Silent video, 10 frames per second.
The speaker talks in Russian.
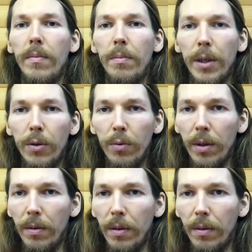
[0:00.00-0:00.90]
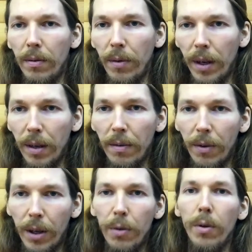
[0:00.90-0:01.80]
по сути в, ре- в
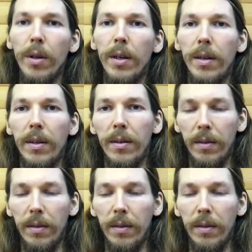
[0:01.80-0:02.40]
регионах